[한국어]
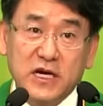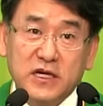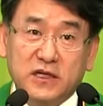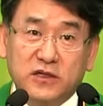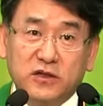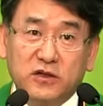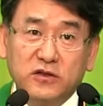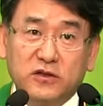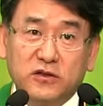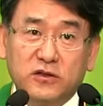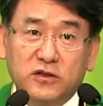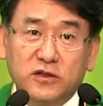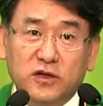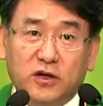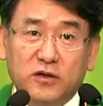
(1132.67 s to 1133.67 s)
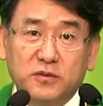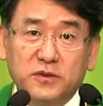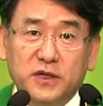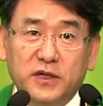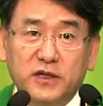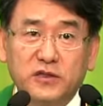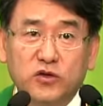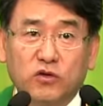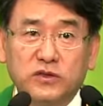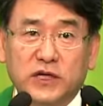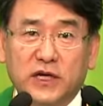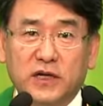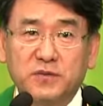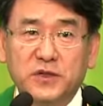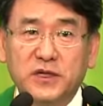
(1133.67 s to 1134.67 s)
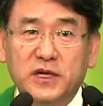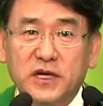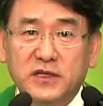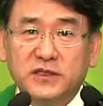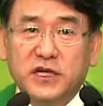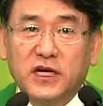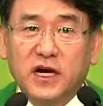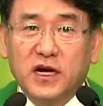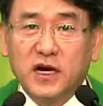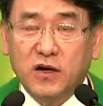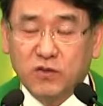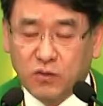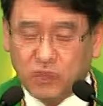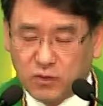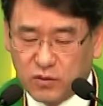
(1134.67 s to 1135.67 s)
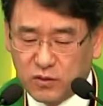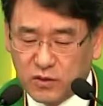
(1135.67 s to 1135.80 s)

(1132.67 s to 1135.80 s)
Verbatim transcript: 그런 것들을 여러분의 속 사람이 생각하고